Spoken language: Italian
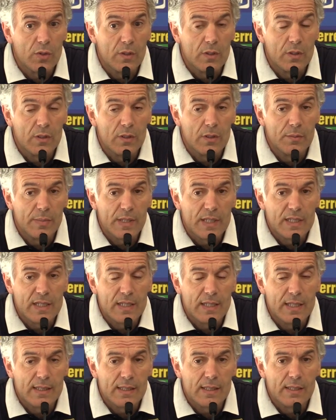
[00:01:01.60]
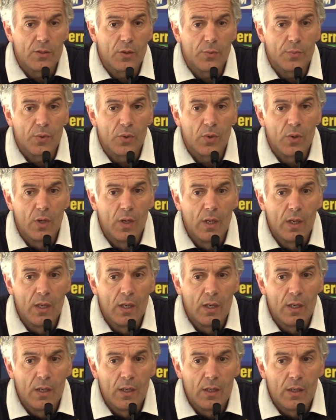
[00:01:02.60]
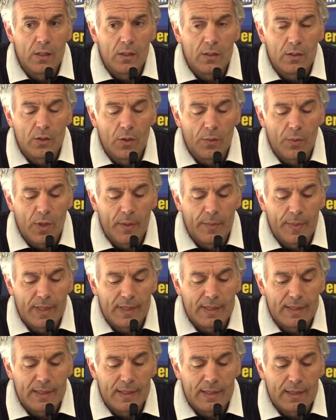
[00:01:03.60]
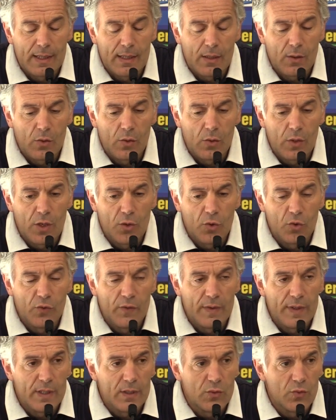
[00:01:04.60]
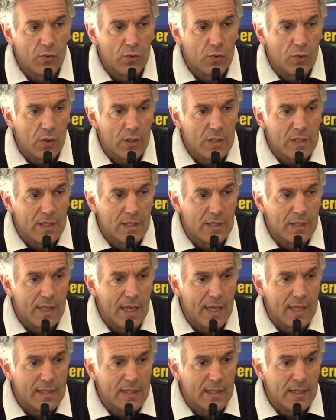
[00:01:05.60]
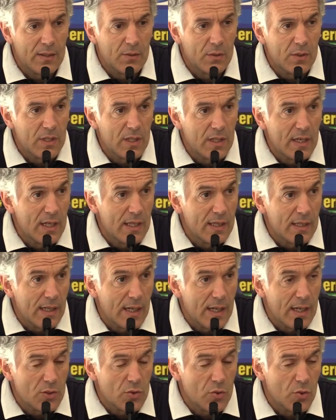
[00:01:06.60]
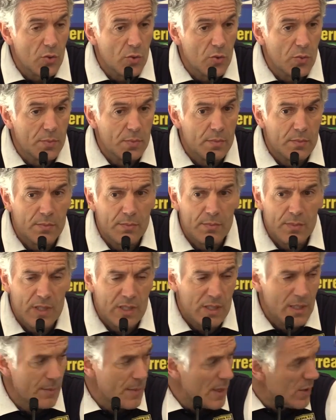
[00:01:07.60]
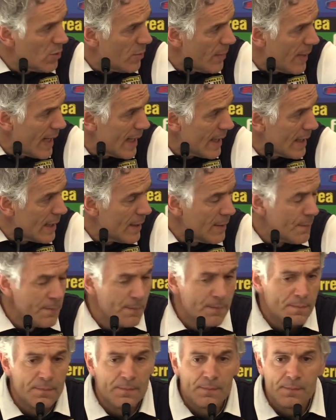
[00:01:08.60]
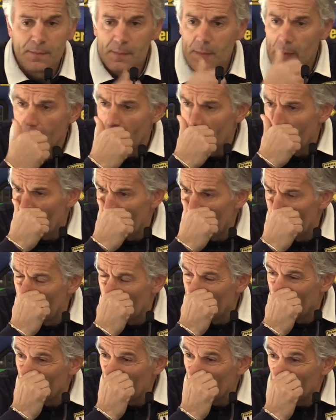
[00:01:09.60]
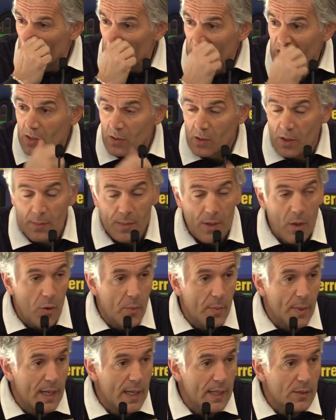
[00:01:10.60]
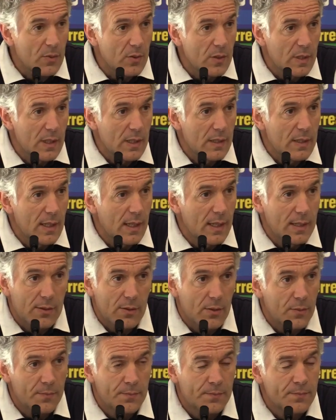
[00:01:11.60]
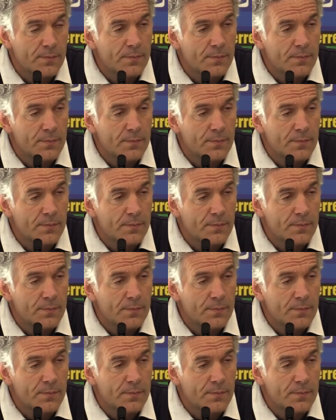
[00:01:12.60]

il Presidente dopo dopo la partita con la Juve ha dovuto assentarsi e quindi rientrerà solo, mi sembra, domani e quindi non abbiamo parlato di nient'altro.